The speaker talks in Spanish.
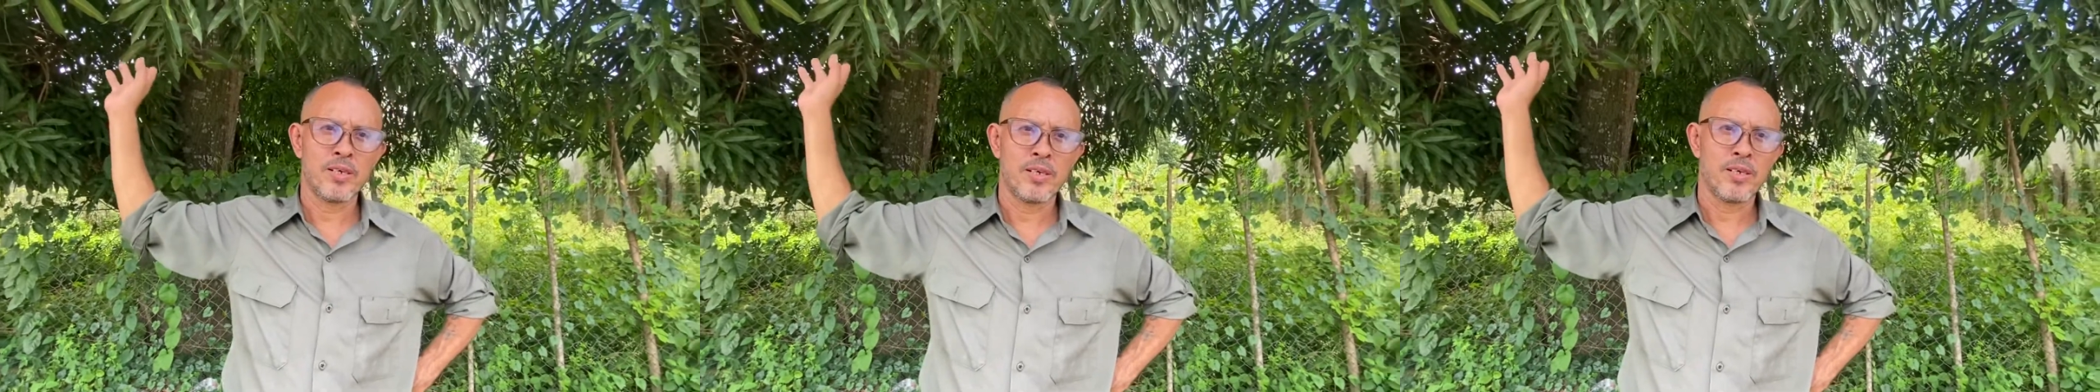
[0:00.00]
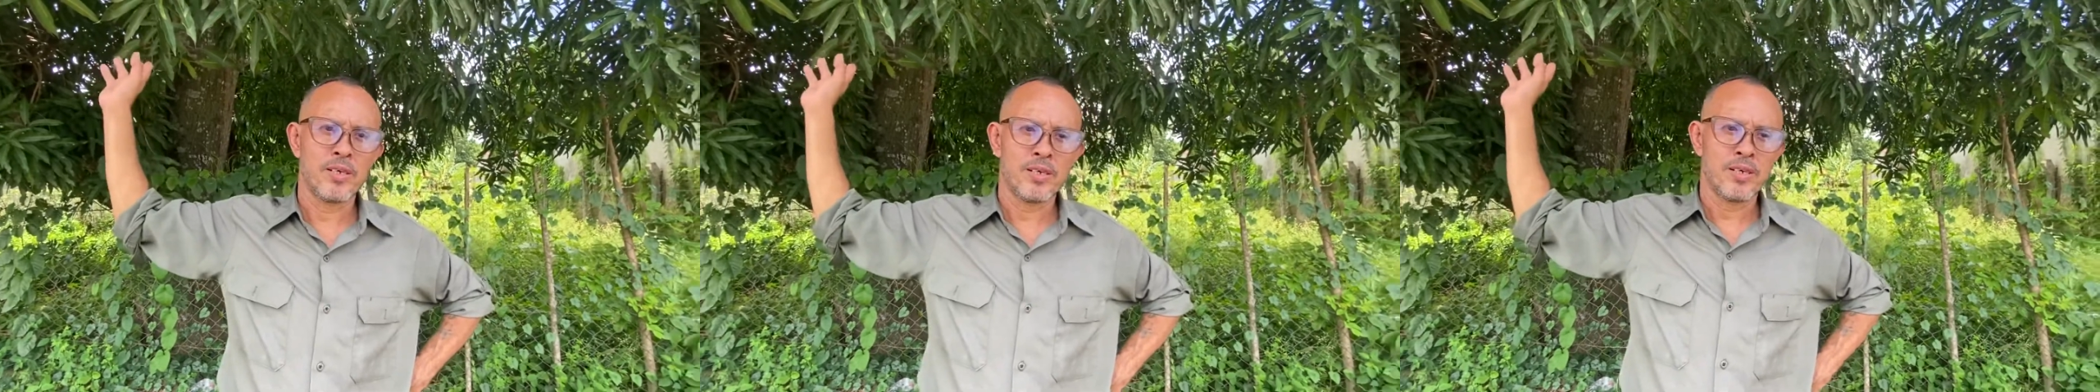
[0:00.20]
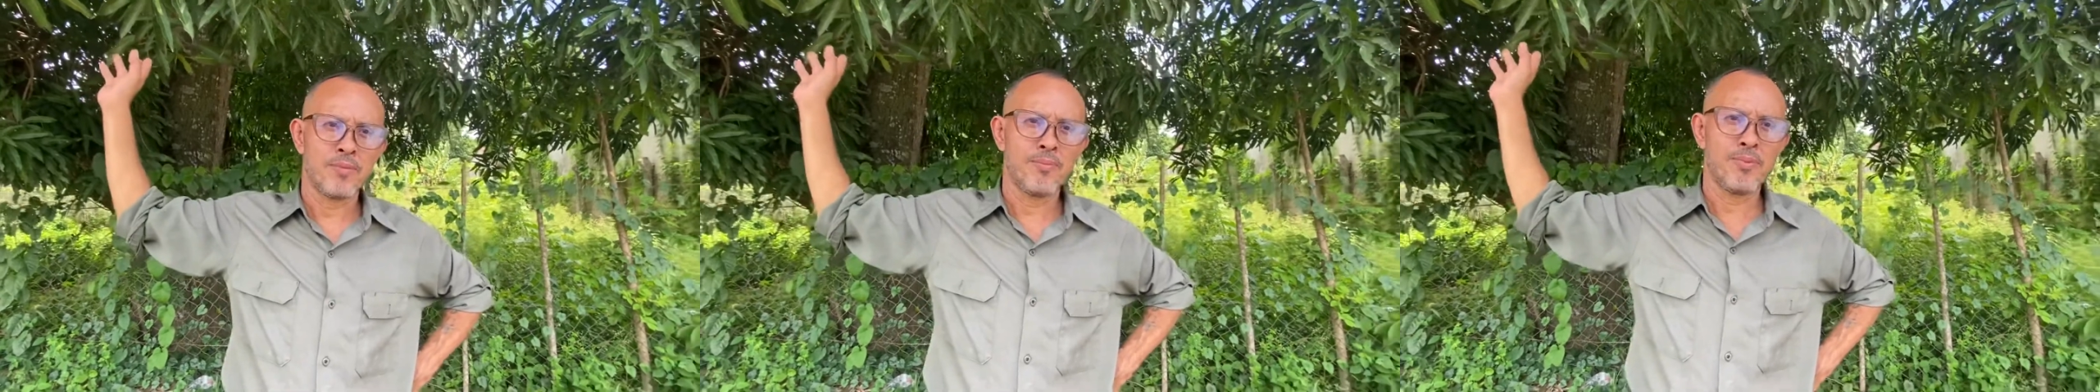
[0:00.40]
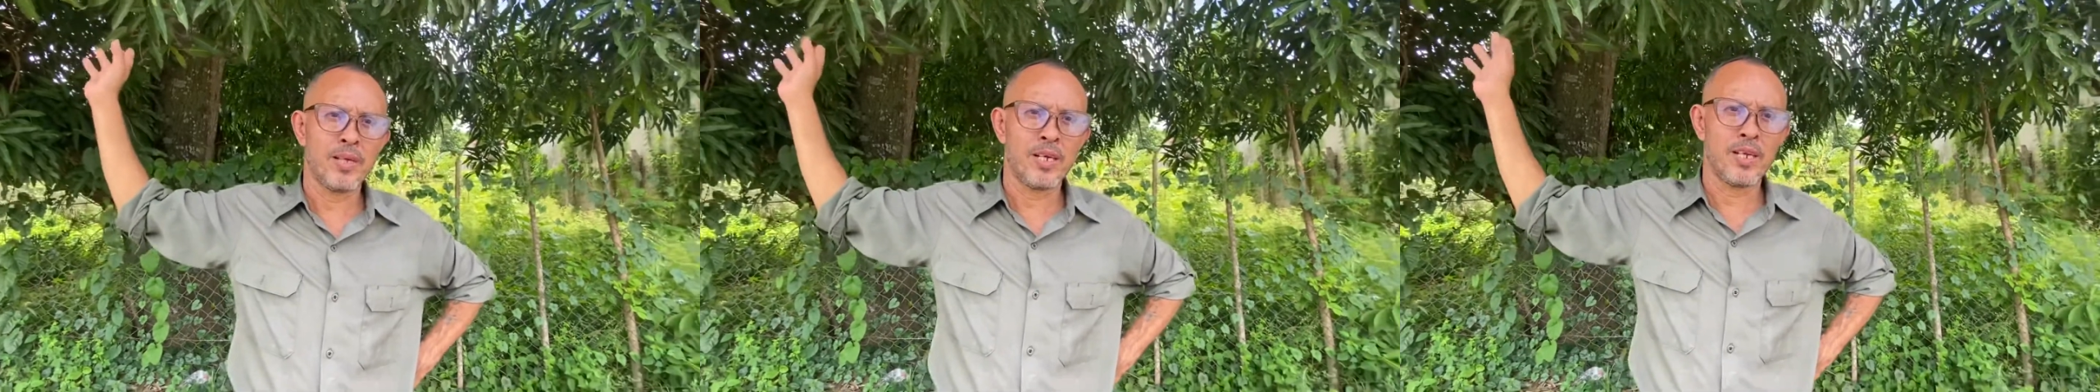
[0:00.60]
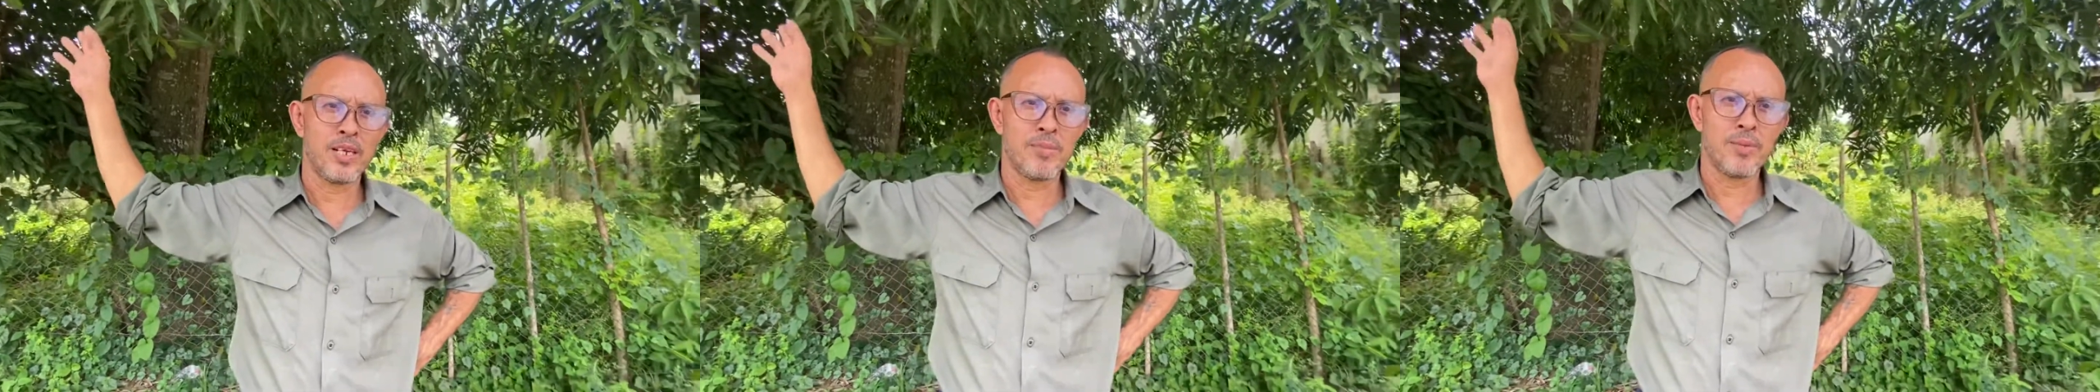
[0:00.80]
Todavía.
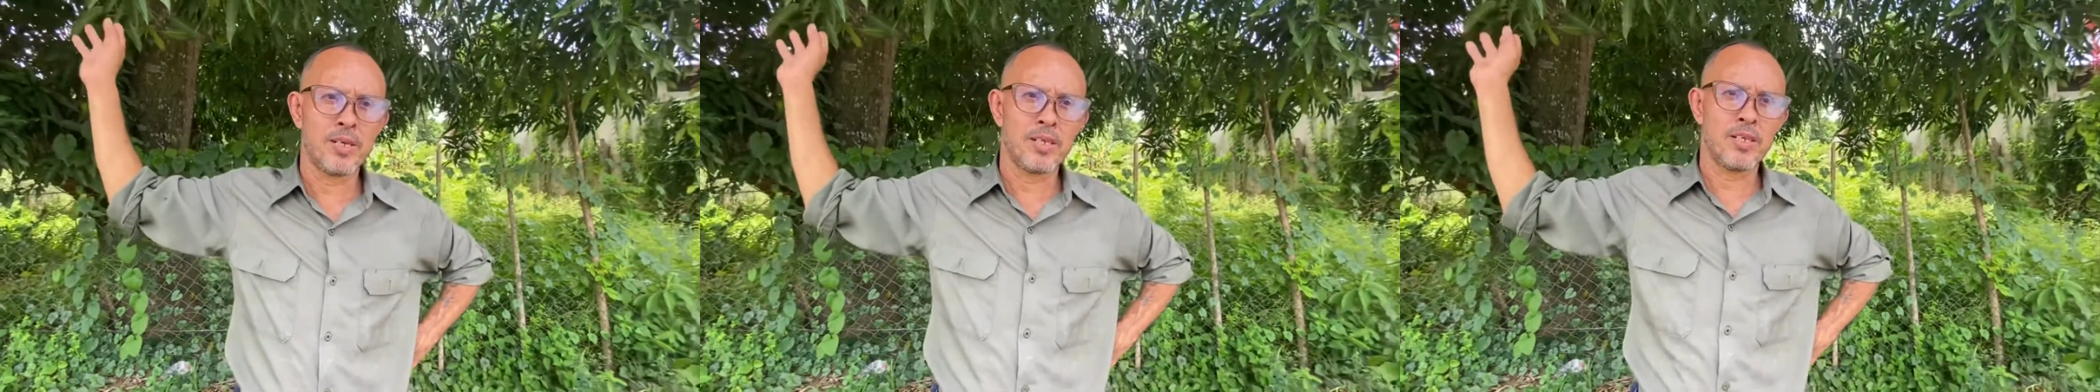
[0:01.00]
Acá